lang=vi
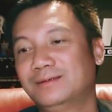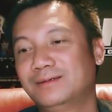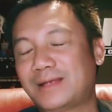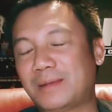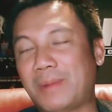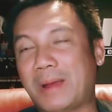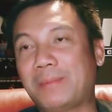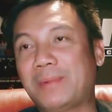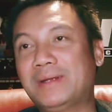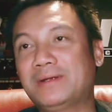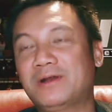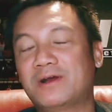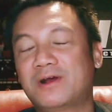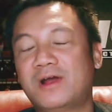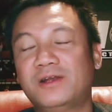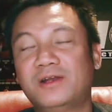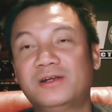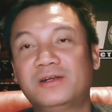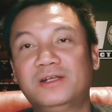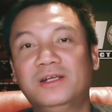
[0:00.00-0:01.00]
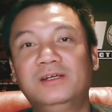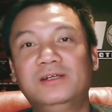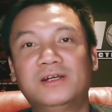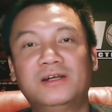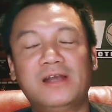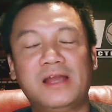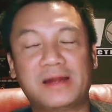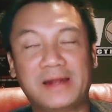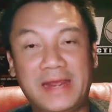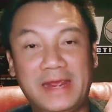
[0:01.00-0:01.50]
các bạn biết là có nhiều
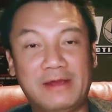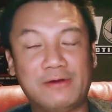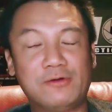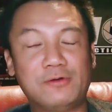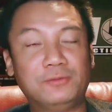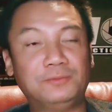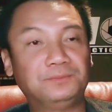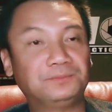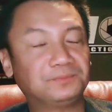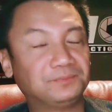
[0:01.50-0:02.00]
rất là nghèo